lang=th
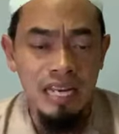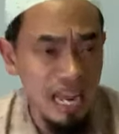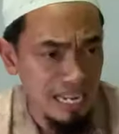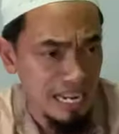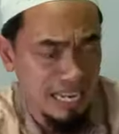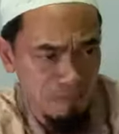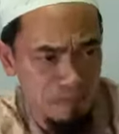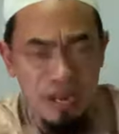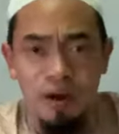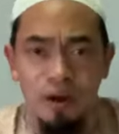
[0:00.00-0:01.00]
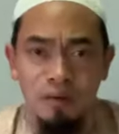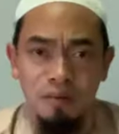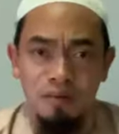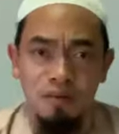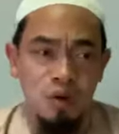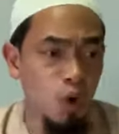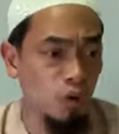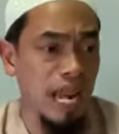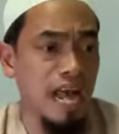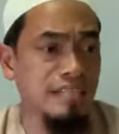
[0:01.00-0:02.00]
นั่นไงครับพี่น้องลูก
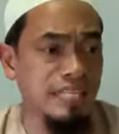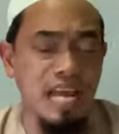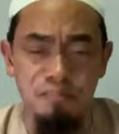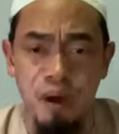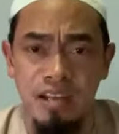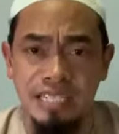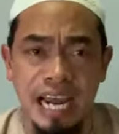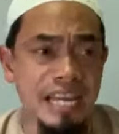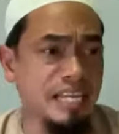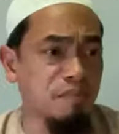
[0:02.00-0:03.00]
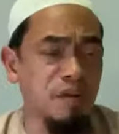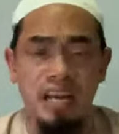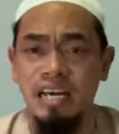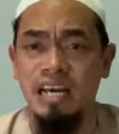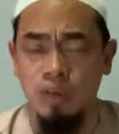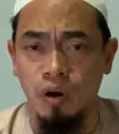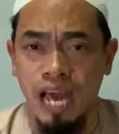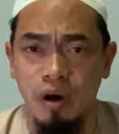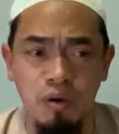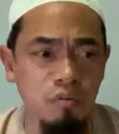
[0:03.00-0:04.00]
หลานที่ท่านพอใจกับเงินเดือนของ
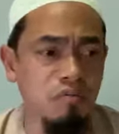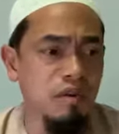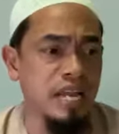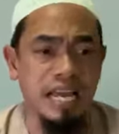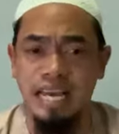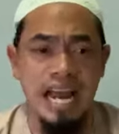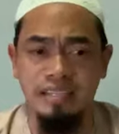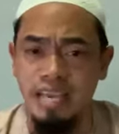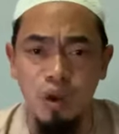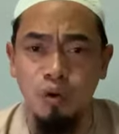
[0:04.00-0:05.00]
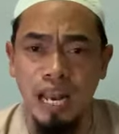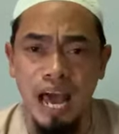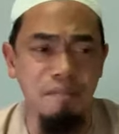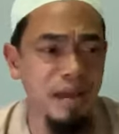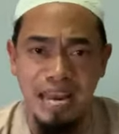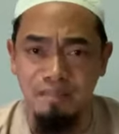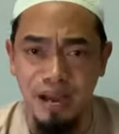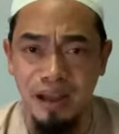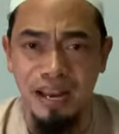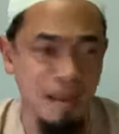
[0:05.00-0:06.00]
เขาในขณะที่ลูกหลานไม่ละห
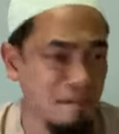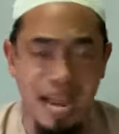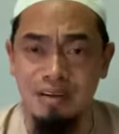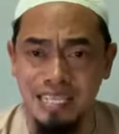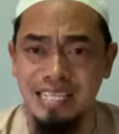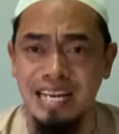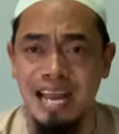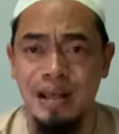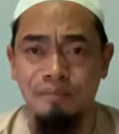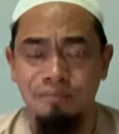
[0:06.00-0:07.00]
มาดและไม่เอาศาสนา